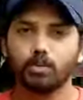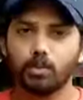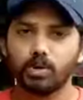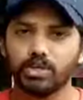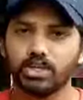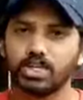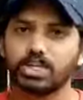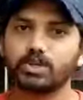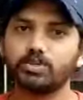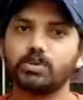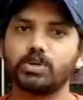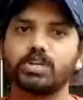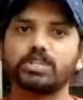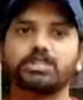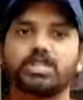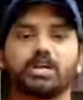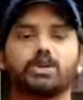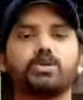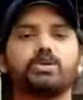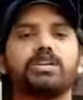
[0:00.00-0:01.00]
మొన్నటికి మొన్న
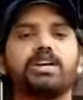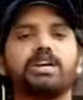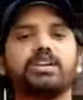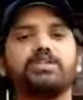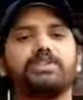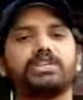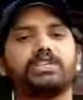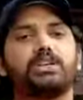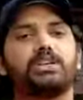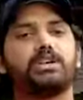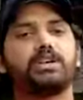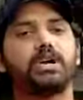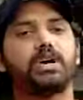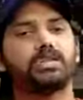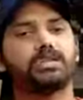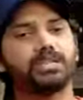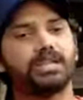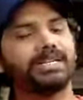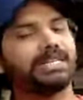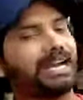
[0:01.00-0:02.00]
సరూర్ నగర్ విషయంలో
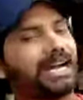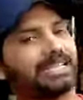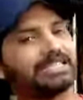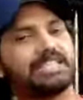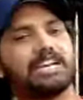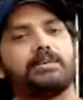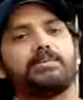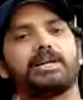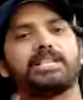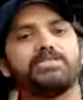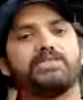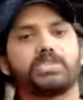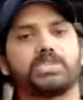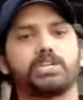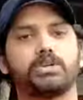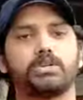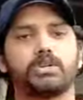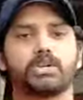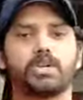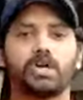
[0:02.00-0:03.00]
కావచ్చు కానీ ఆదిలాబాద్
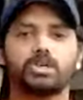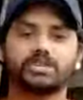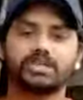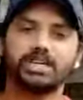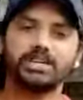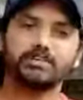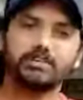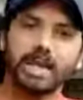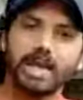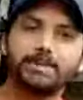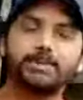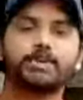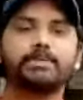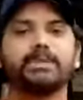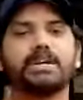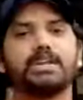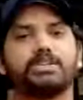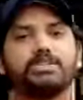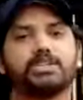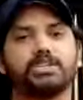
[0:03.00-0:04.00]
విషయంలో కావచ్చు కానీ
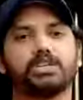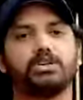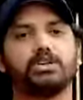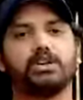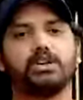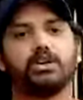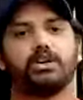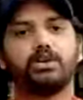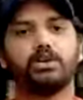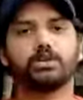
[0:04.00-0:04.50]
మహబూబ్ నగర్ విషయంలో